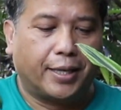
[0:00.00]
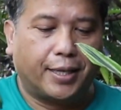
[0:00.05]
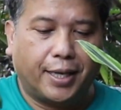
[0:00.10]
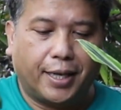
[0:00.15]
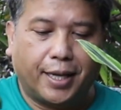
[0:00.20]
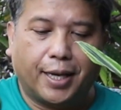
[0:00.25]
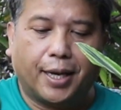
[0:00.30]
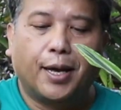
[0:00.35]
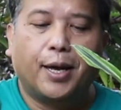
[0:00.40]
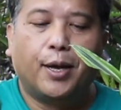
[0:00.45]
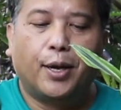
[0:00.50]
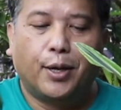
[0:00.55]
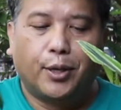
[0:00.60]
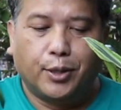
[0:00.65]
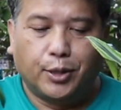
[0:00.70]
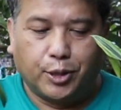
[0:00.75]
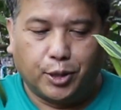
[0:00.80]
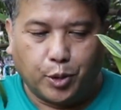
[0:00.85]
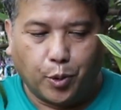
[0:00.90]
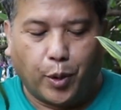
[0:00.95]
ที่
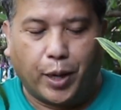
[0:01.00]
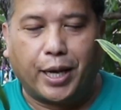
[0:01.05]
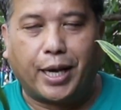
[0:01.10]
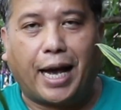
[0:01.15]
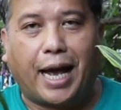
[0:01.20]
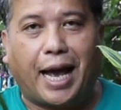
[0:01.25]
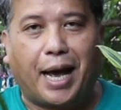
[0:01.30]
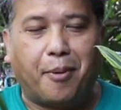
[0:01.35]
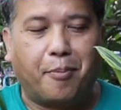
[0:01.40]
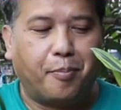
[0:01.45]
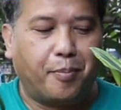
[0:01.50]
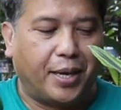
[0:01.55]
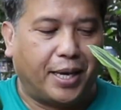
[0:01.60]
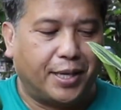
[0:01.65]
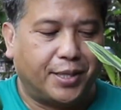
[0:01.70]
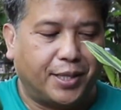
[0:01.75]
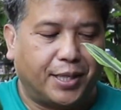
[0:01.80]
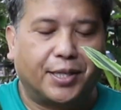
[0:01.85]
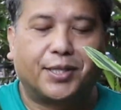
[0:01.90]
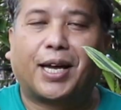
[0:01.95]
สวยงามมี
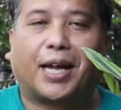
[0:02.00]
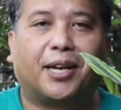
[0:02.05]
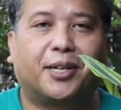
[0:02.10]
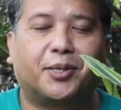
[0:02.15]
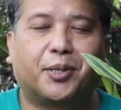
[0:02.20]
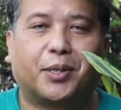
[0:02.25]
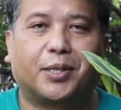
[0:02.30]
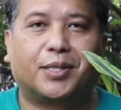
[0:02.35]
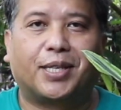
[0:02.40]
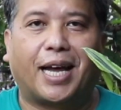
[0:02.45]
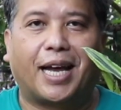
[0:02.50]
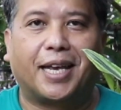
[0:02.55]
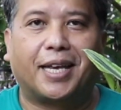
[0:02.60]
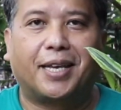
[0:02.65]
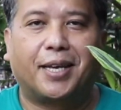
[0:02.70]
สีสันสดใส